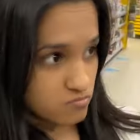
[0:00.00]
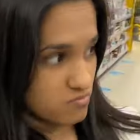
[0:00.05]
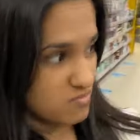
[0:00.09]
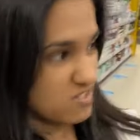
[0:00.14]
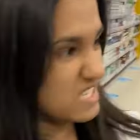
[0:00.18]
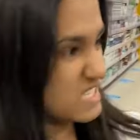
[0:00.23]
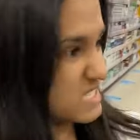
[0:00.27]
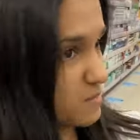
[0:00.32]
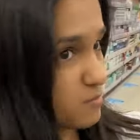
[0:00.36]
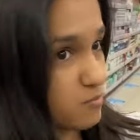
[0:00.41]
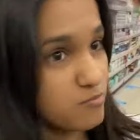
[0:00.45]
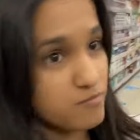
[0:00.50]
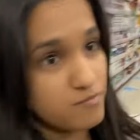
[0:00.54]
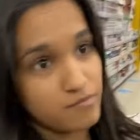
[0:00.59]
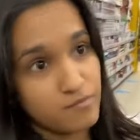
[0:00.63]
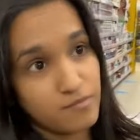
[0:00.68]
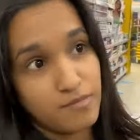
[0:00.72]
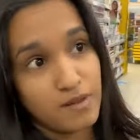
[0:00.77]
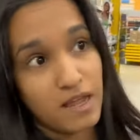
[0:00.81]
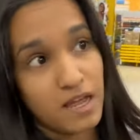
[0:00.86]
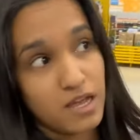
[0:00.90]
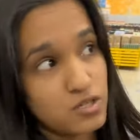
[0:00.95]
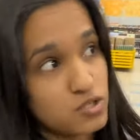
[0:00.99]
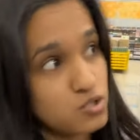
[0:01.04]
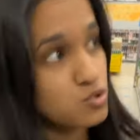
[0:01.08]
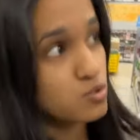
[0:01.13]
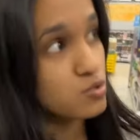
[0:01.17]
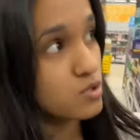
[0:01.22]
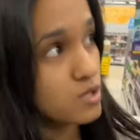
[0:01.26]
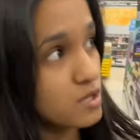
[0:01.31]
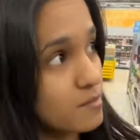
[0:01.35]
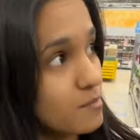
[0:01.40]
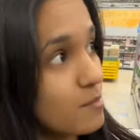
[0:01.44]
ऐसा ब्लास्ट
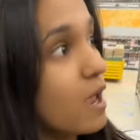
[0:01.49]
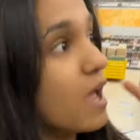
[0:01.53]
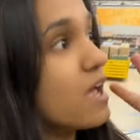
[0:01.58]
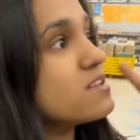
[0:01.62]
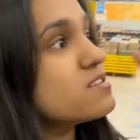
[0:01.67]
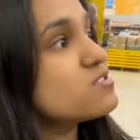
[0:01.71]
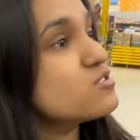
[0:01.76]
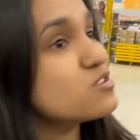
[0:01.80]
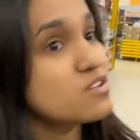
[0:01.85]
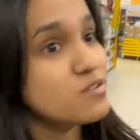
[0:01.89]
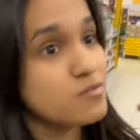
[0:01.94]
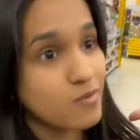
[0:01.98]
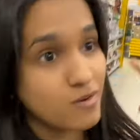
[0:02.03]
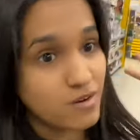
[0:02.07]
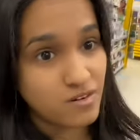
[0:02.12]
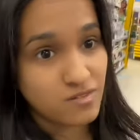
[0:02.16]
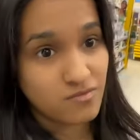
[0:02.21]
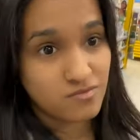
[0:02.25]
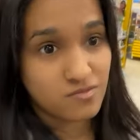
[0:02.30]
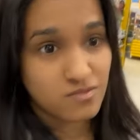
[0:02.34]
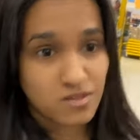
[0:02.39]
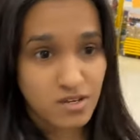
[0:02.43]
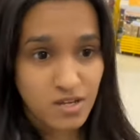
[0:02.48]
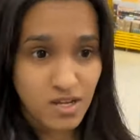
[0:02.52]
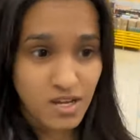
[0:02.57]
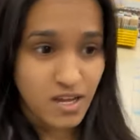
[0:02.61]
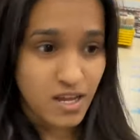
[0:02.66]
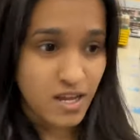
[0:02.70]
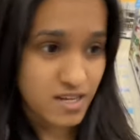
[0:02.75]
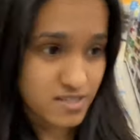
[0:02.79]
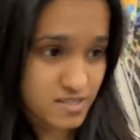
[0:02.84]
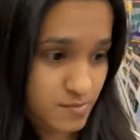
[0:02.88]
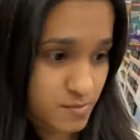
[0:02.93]
होके ब्लास्ट नहीं बोल
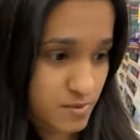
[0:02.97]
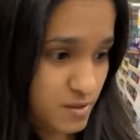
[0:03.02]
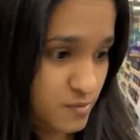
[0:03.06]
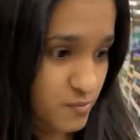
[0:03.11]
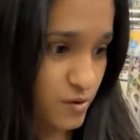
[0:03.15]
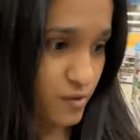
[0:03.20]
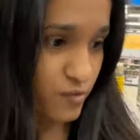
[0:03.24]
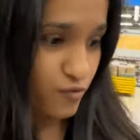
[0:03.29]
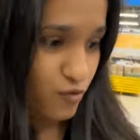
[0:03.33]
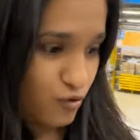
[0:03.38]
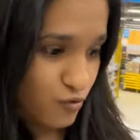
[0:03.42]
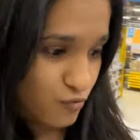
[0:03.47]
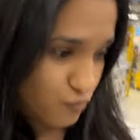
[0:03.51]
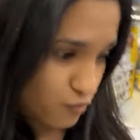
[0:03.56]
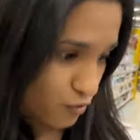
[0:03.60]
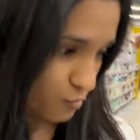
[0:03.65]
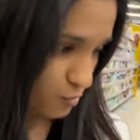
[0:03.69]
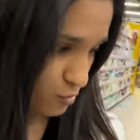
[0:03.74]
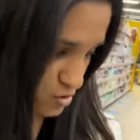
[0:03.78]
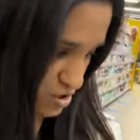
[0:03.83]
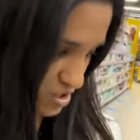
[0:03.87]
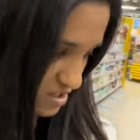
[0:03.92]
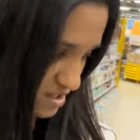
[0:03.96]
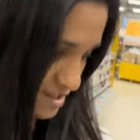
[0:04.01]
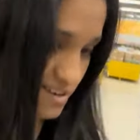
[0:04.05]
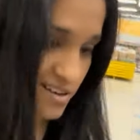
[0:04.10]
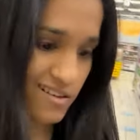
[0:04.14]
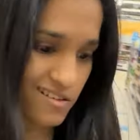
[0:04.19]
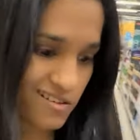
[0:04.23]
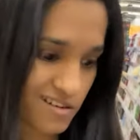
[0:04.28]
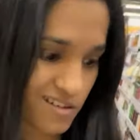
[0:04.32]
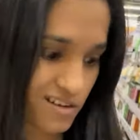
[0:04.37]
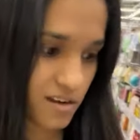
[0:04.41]
ऐसे मतलब पूरा फोम फोम हो जाता है
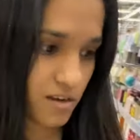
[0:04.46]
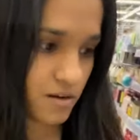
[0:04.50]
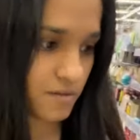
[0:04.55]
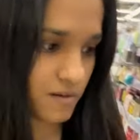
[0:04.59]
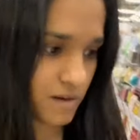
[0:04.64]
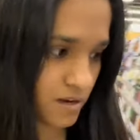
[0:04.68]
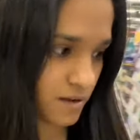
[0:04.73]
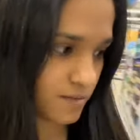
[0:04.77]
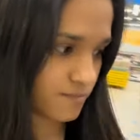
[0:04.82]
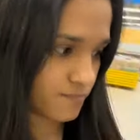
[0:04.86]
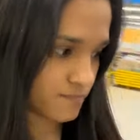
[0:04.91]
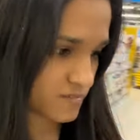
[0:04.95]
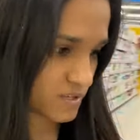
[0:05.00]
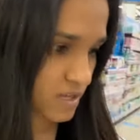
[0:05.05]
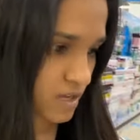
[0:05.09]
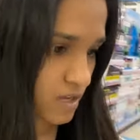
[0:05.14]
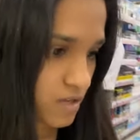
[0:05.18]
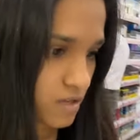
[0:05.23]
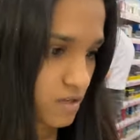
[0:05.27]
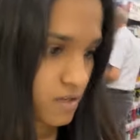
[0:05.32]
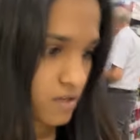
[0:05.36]
कलर कलर वाला ठीक है